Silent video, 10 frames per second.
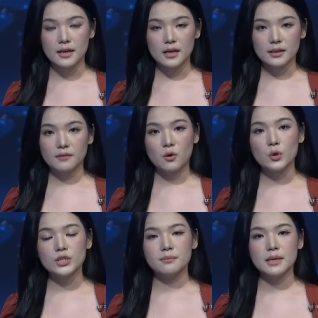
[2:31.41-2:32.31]
thành phố Hồ
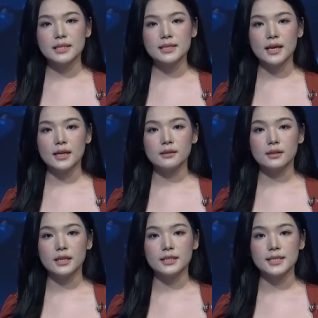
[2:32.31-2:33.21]
Chí Minh sẽ thực
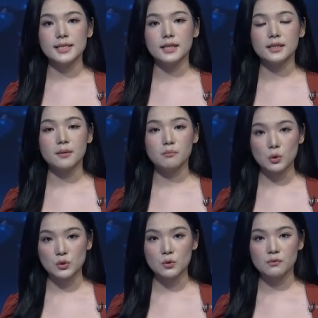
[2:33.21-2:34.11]
hiện chiến dịch tiêm bổ
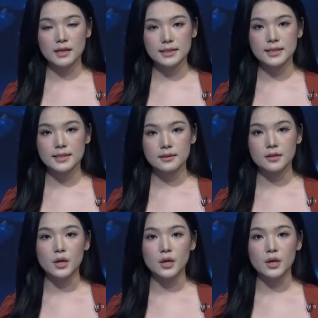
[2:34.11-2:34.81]
sung vaccine sởi